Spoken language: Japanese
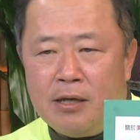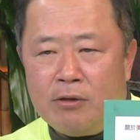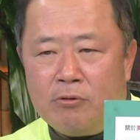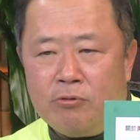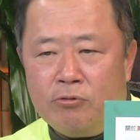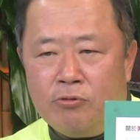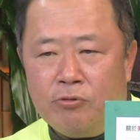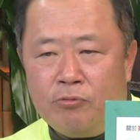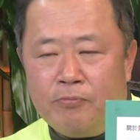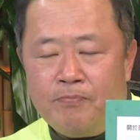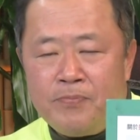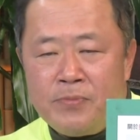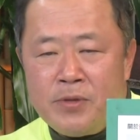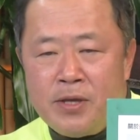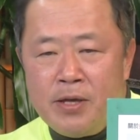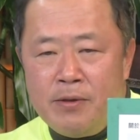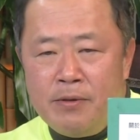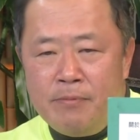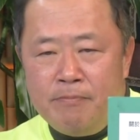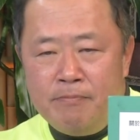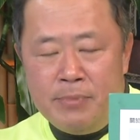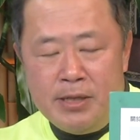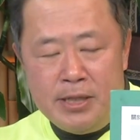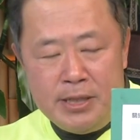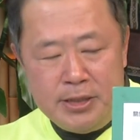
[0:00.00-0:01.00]
この
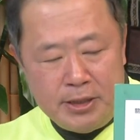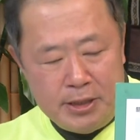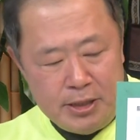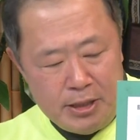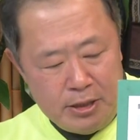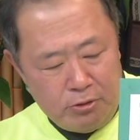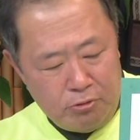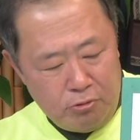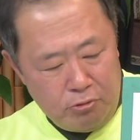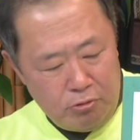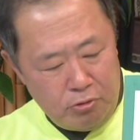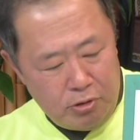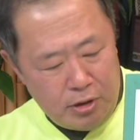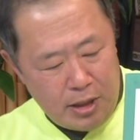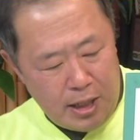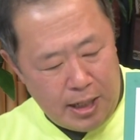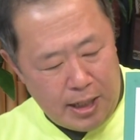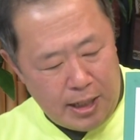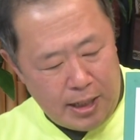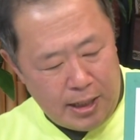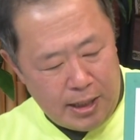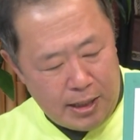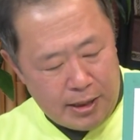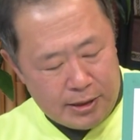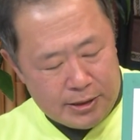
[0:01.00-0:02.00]
民進党
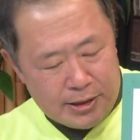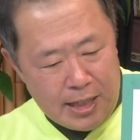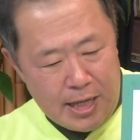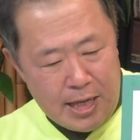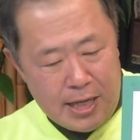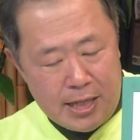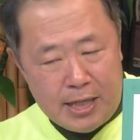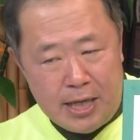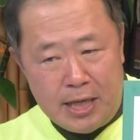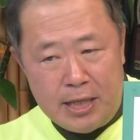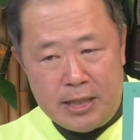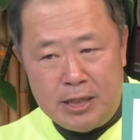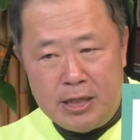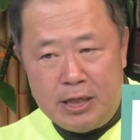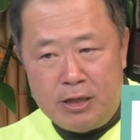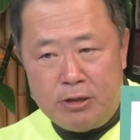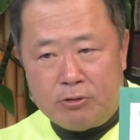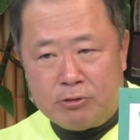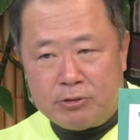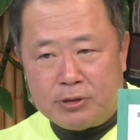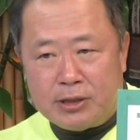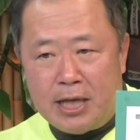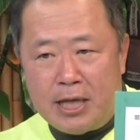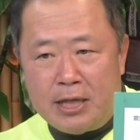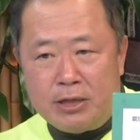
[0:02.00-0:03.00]
が政権にいる
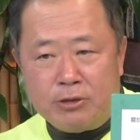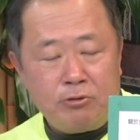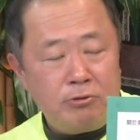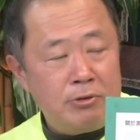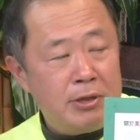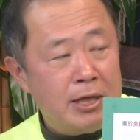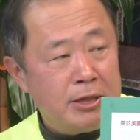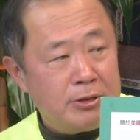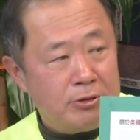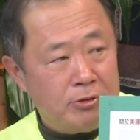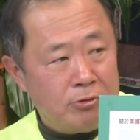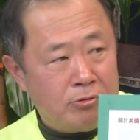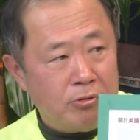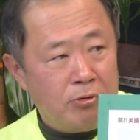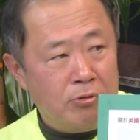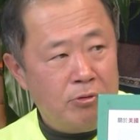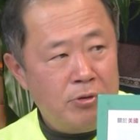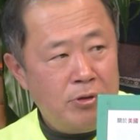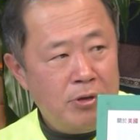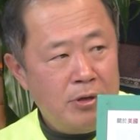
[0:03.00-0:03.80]
と戦争になるぞと